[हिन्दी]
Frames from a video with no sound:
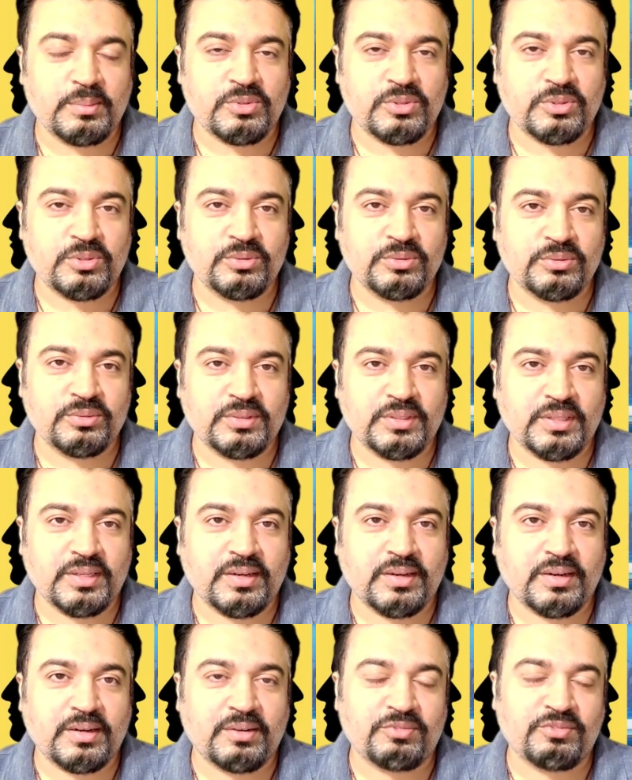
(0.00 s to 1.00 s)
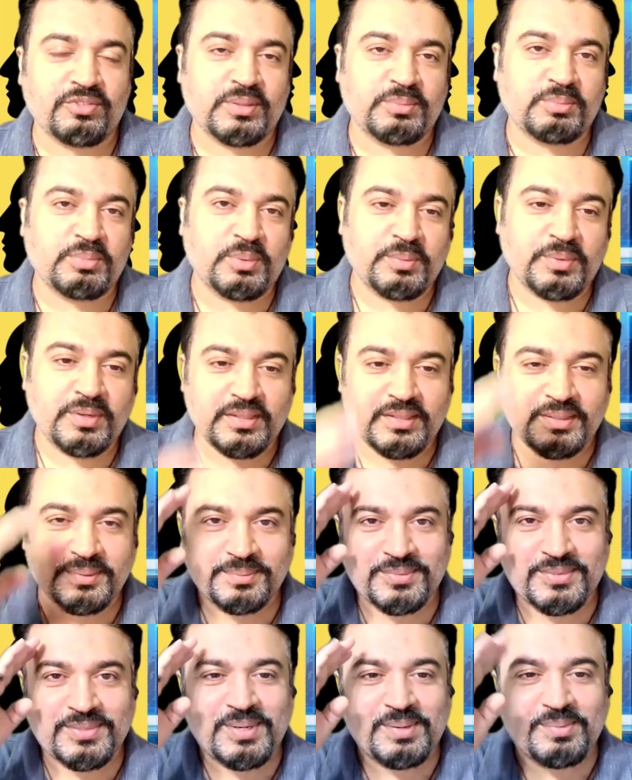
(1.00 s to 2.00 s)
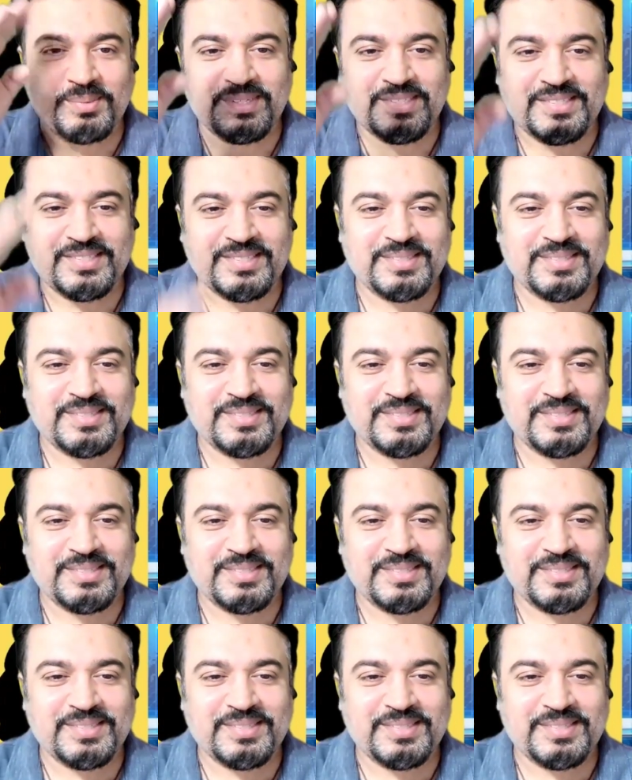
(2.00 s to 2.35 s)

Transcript: हेल्प्स यू टेक केयर फॉर प्रमानी स्टे